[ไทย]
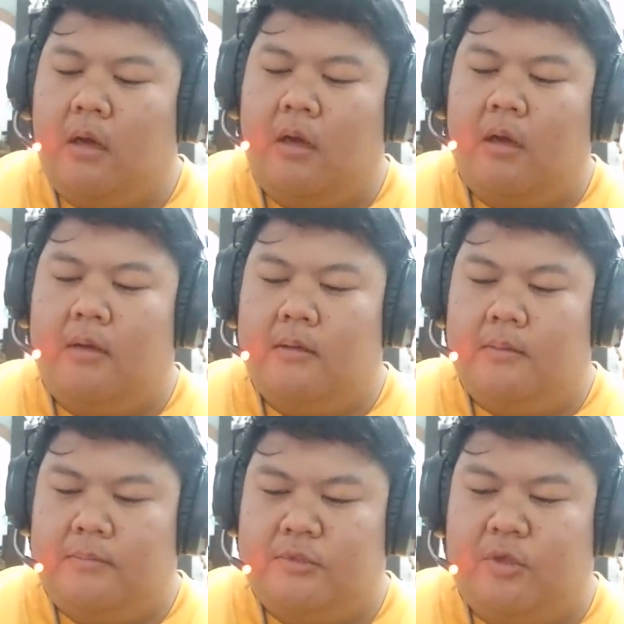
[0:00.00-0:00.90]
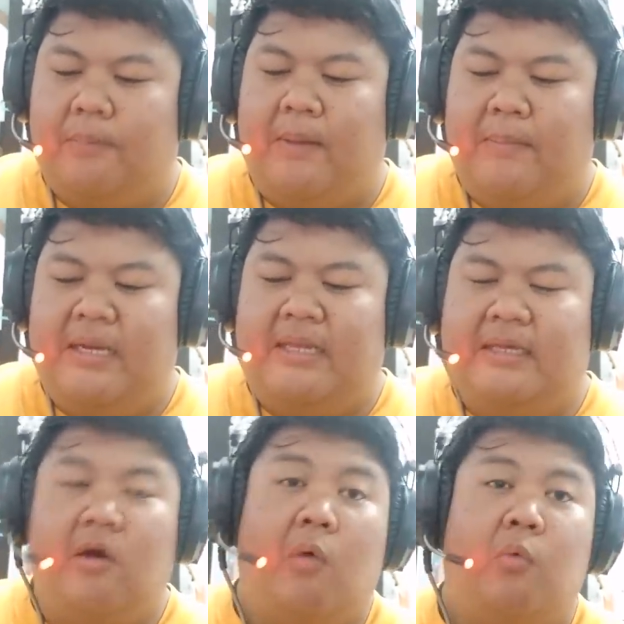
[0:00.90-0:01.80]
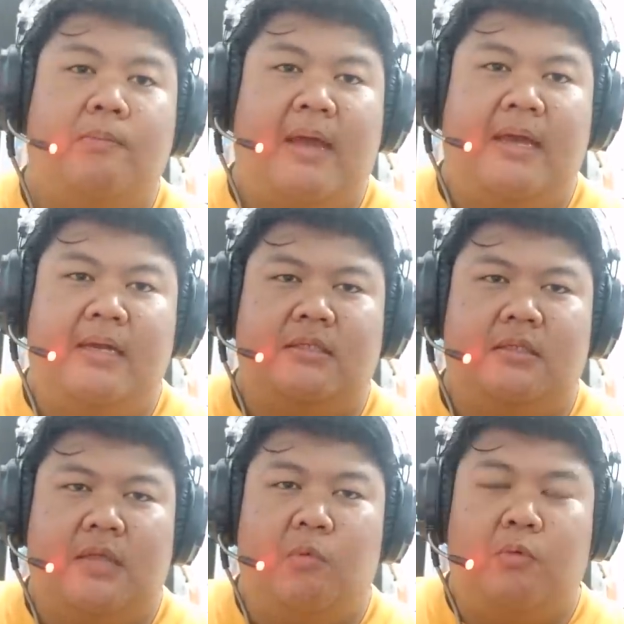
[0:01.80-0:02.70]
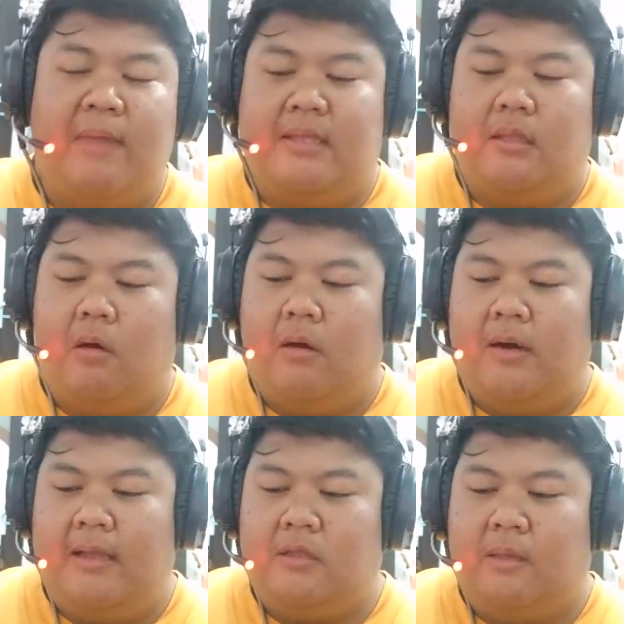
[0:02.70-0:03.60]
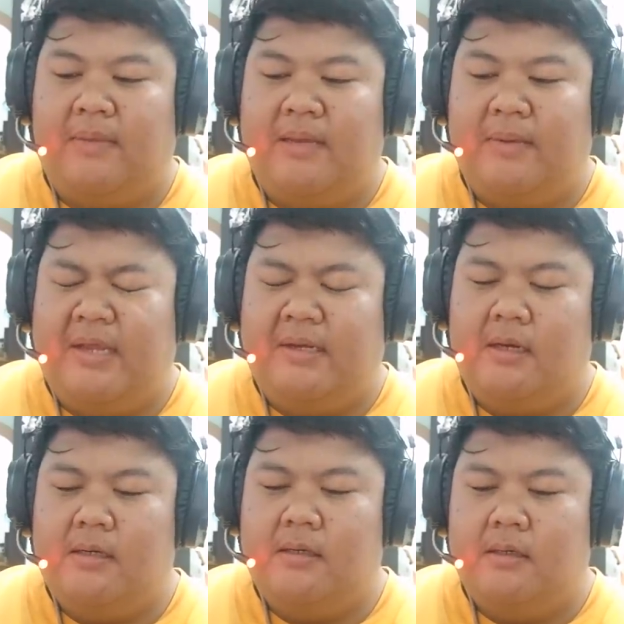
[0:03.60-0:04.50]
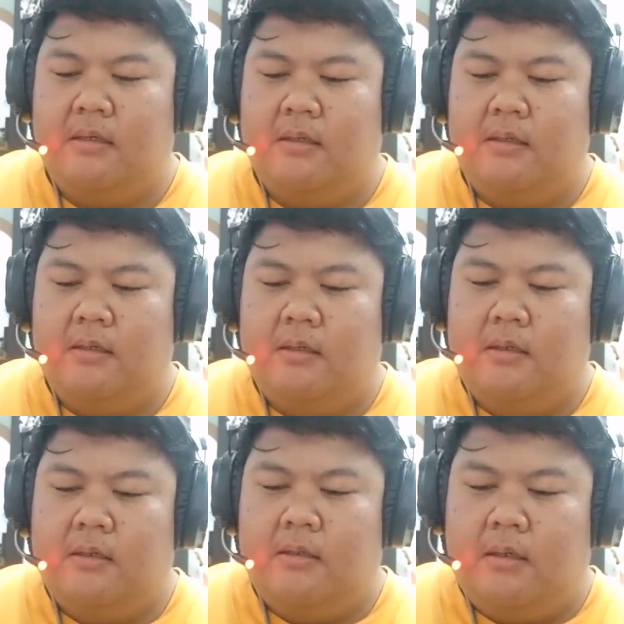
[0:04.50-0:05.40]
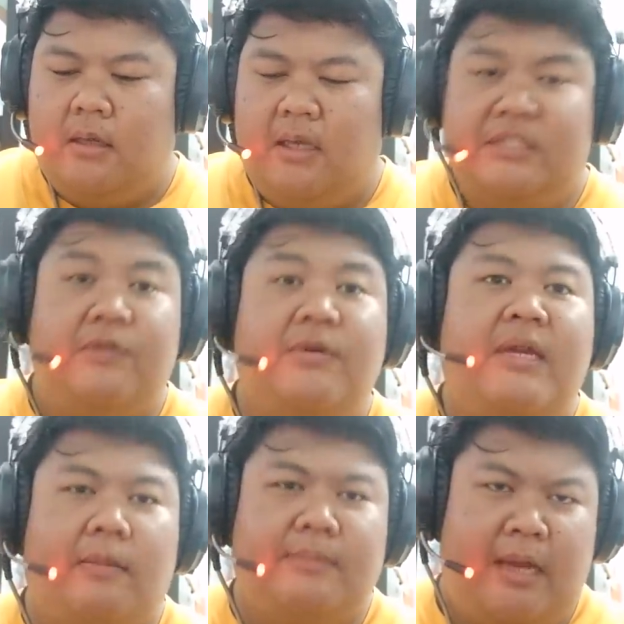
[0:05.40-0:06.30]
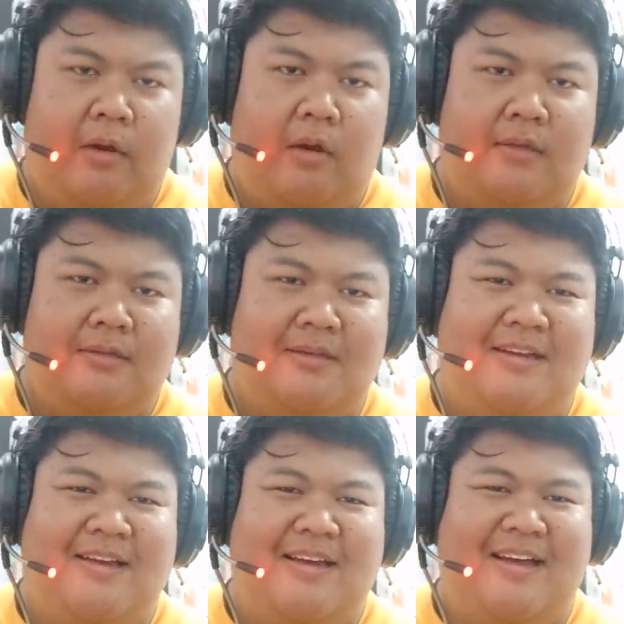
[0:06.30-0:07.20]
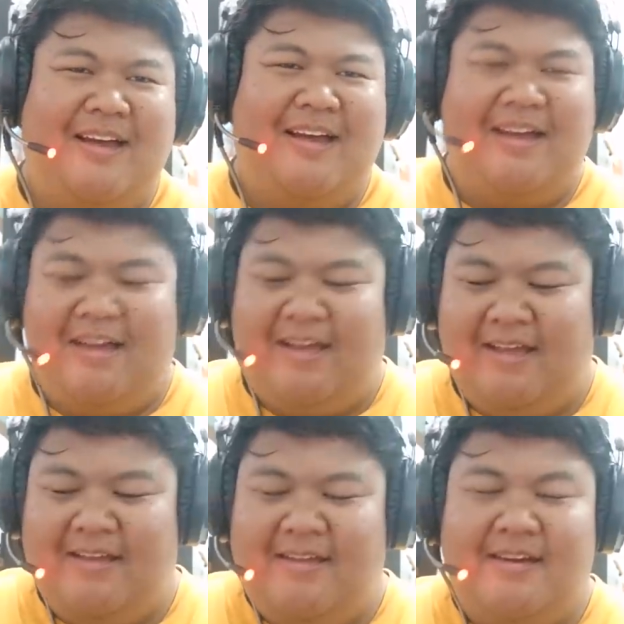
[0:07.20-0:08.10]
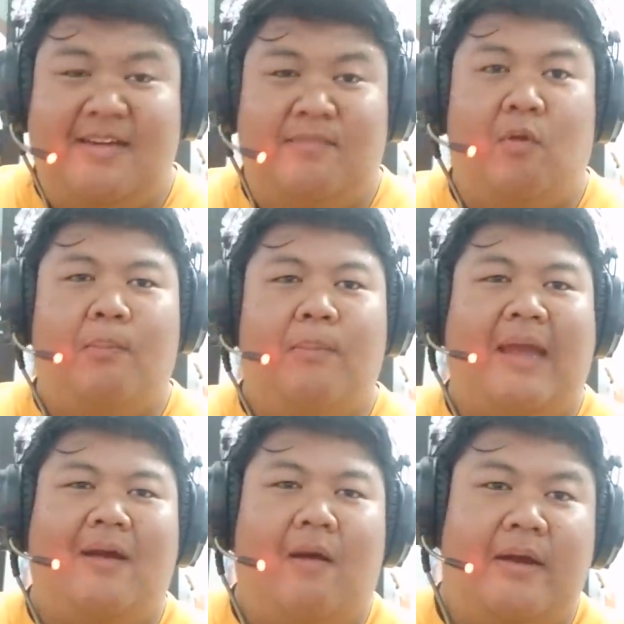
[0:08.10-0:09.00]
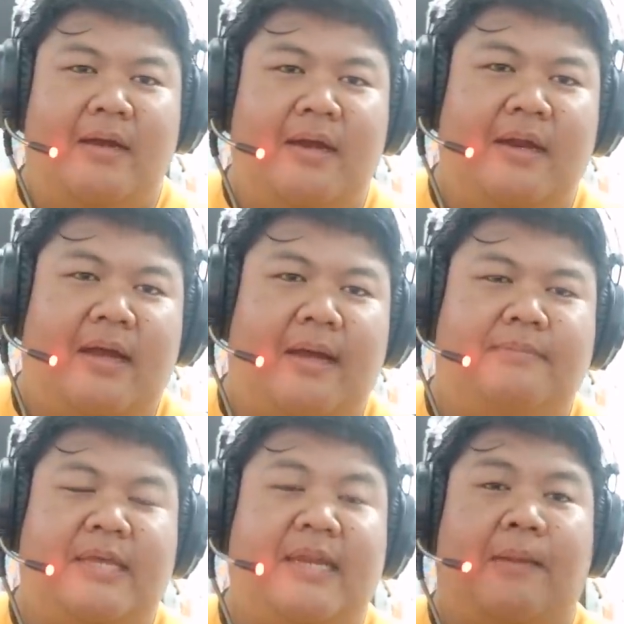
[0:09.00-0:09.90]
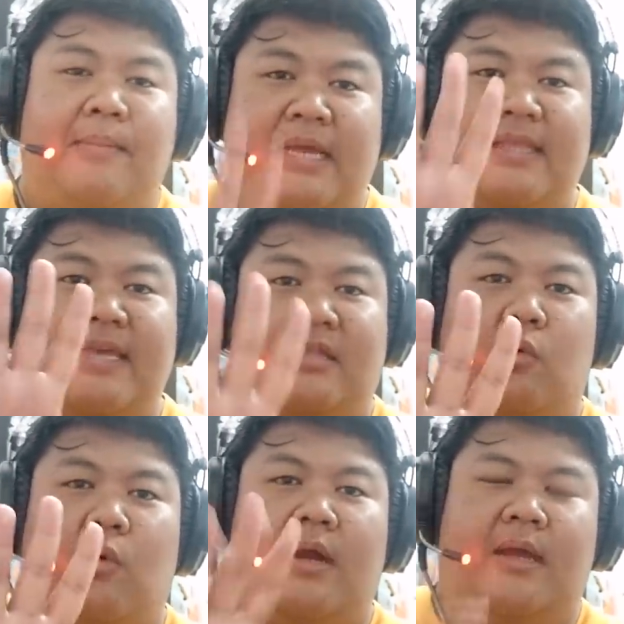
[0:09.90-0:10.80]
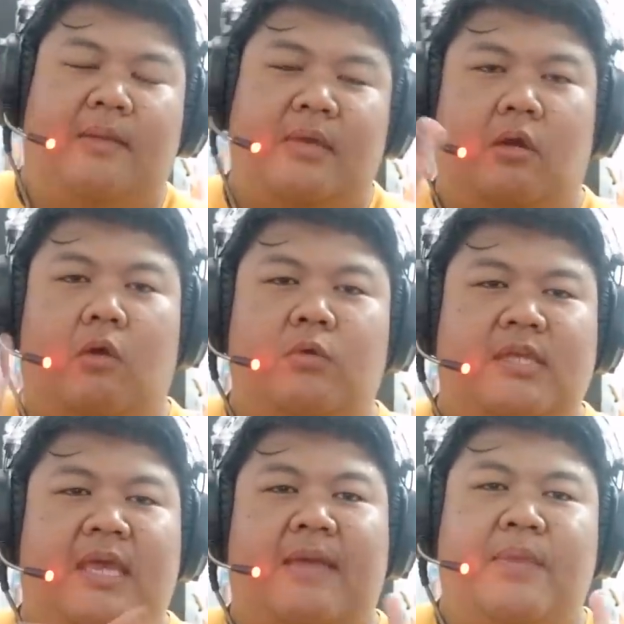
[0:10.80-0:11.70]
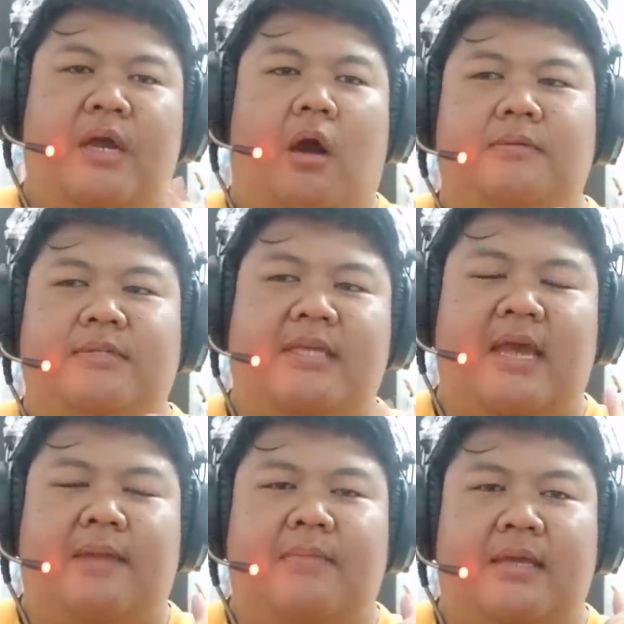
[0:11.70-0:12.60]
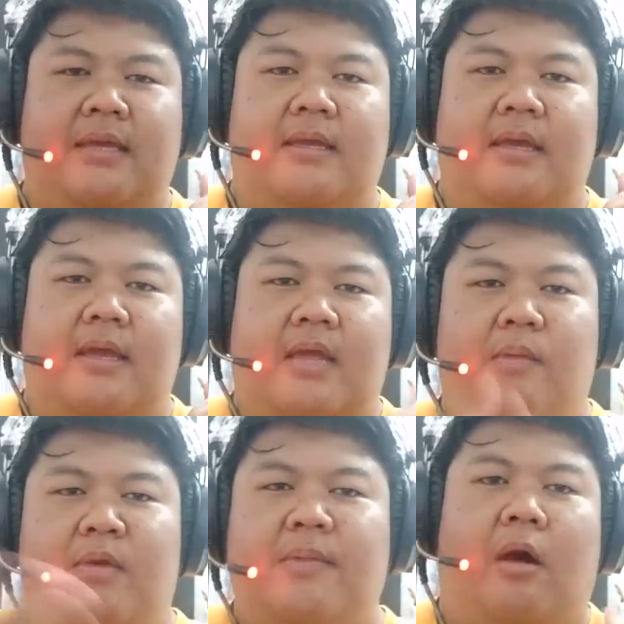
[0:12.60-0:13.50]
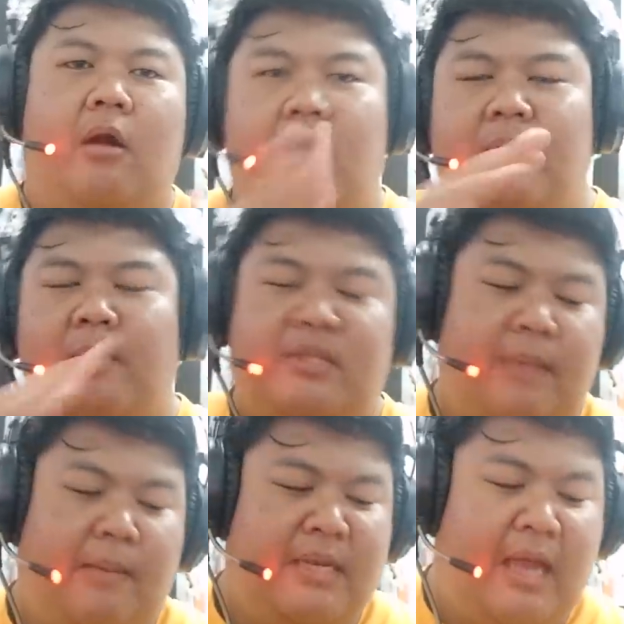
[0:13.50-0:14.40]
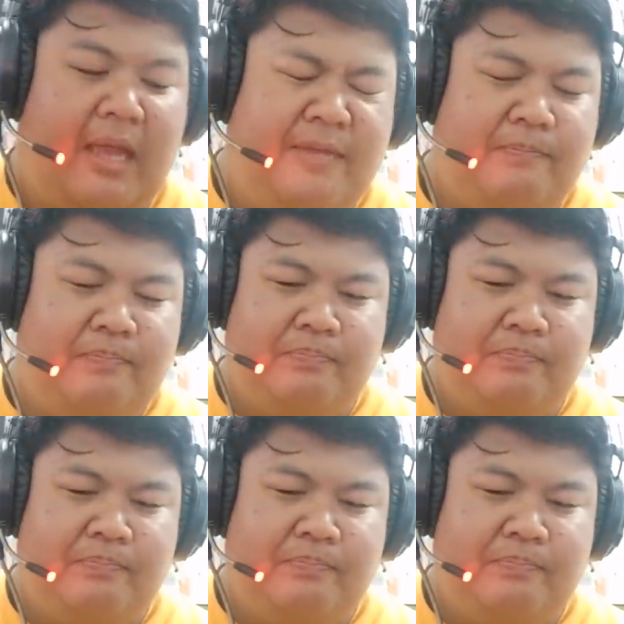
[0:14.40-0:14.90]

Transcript: ก็จบไปประเด็นของอาวุธใหม่เรื่องอาวุธใหม่ทอนะต่อไปประเด็นก็คือChildren of Thanos อ่าหรือพวก Black Order นะครับในหนังมีแค่สี่ตัวนะมี Close Gate มี Obsidian มี Ebony Maw แล้วก็มี Proxima Midnight